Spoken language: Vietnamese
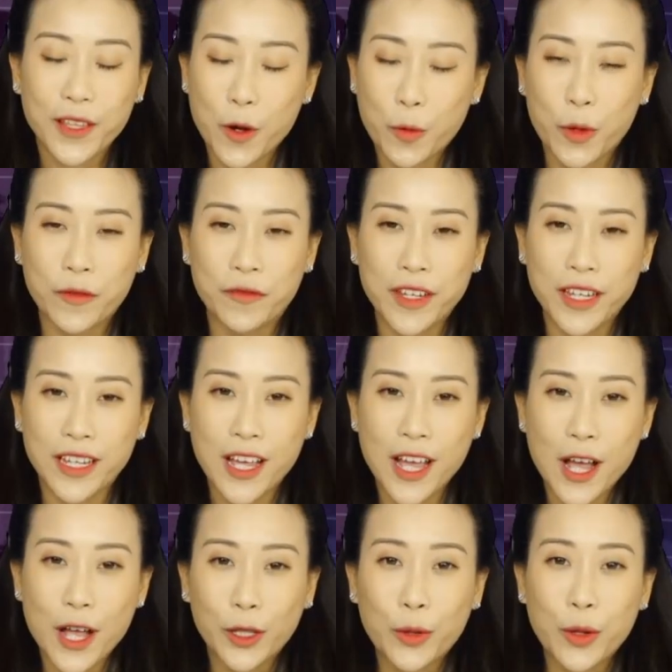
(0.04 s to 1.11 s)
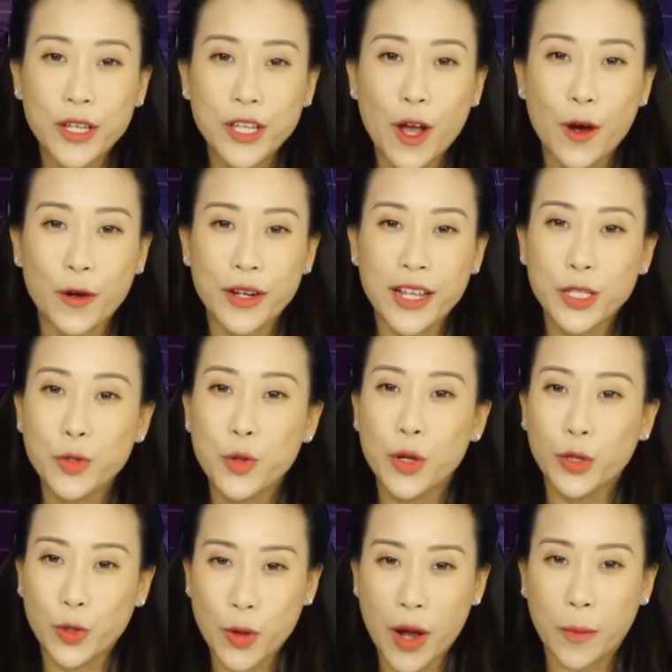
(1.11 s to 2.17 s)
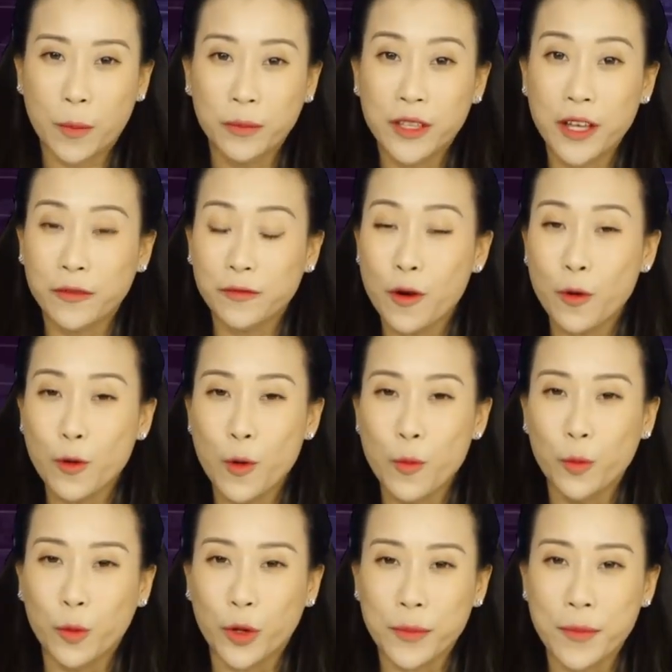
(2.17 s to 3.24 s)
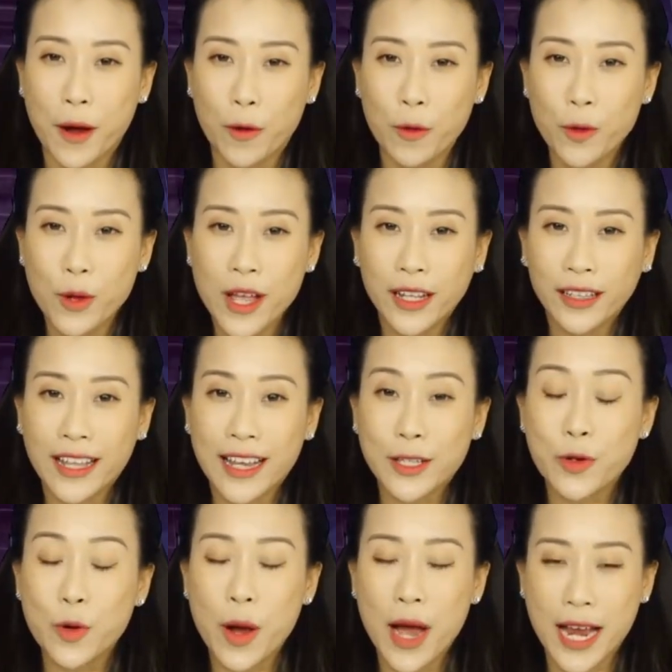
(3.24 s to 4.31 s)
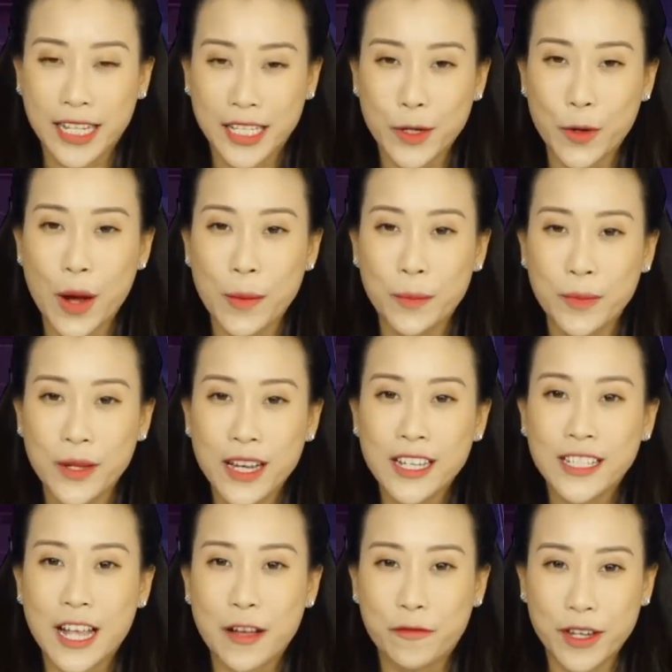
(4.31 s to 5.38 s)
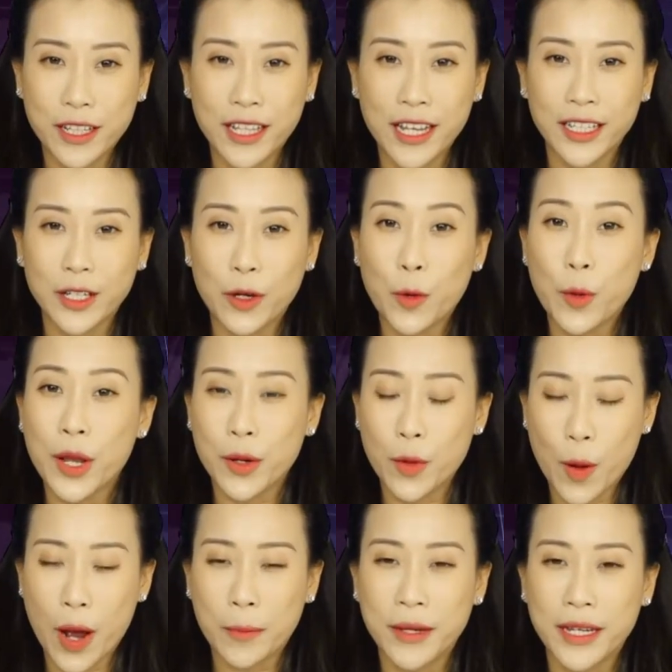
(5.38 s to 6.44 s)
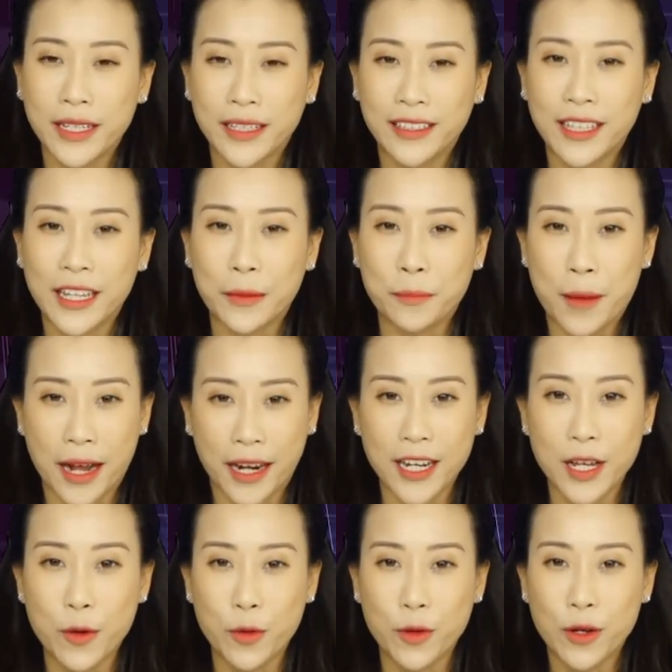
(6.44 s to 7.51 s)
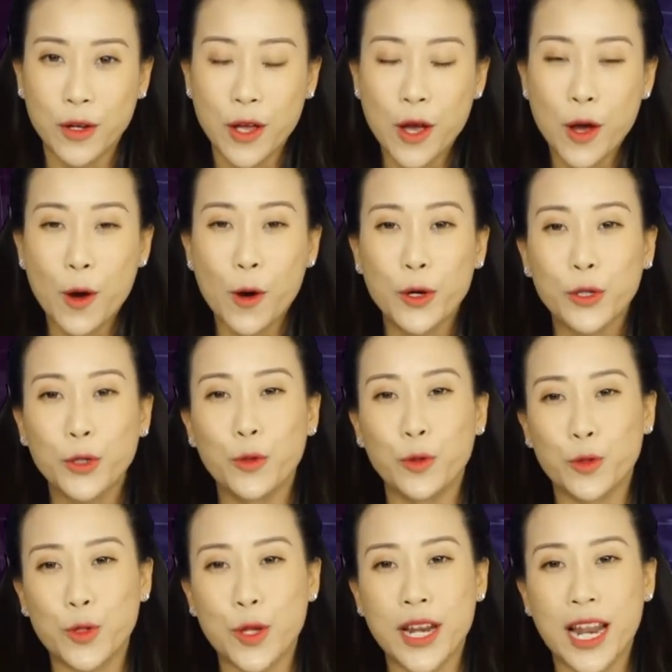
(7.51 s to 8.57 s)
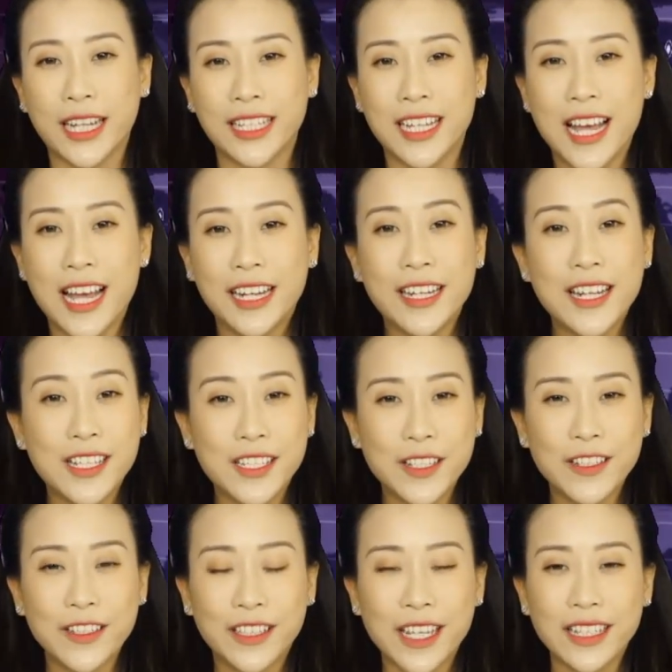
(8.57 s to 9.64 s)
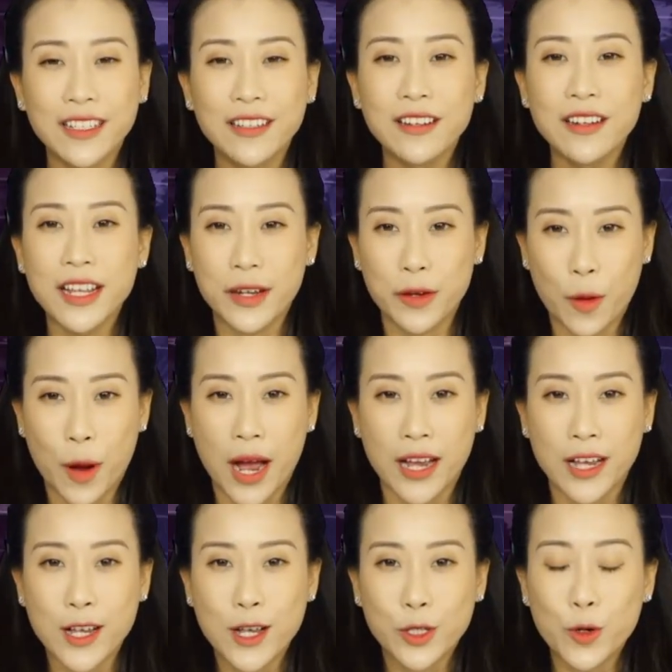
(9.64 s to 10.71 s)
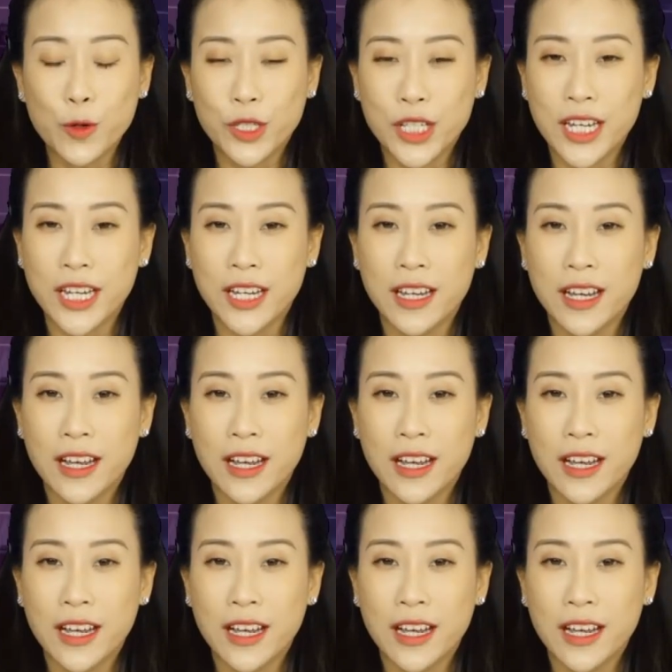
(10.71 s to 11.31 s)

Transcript: Thưa quý vị, tuổi nhỏ đến chùa tu học thật vô cùng quý báu. Tại chùa Hải Triều Âm, xã Vĩnh Thịnh, huyện Hòa Bình, tỉnh Bạc Liêu, Hội đủ duyên lành, ni sư Thích Nữ Liên Hòa, trụ trì